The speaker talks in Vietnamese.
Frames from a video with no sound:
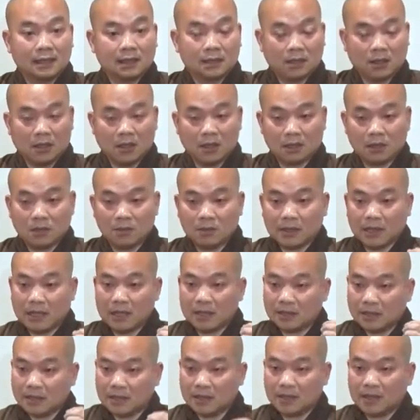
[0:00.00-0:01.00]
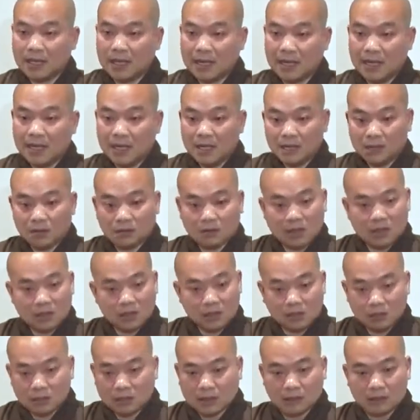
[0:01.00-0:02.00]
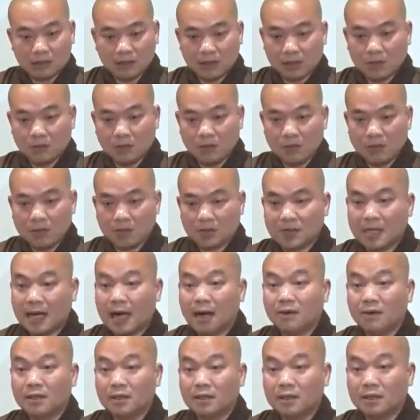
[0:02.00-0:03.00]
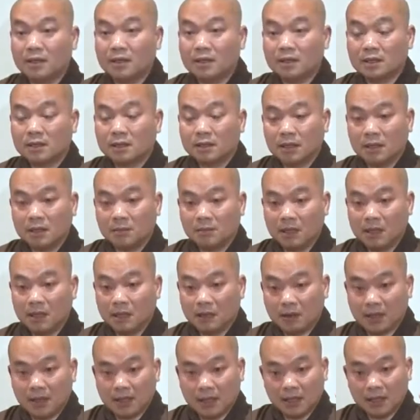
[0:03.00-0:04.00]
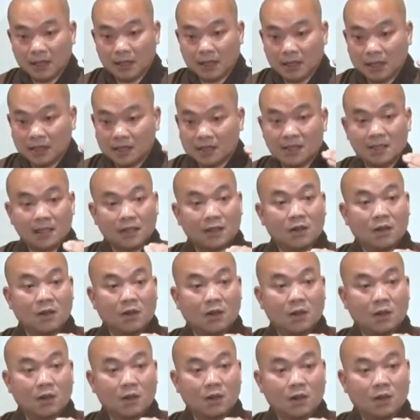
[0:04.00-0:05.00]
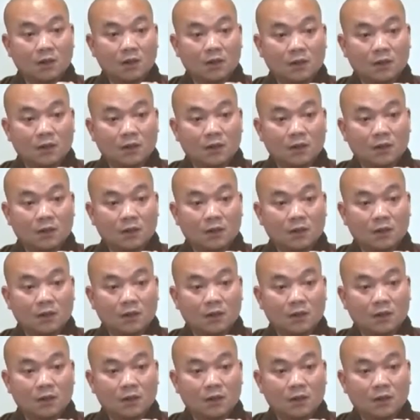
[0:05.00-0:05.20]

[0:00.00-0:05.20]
còn chúng ta rời ra chúng ta xúc trong những cái môi trường đáo điên thì bắt đầu là nó sinh ra khổ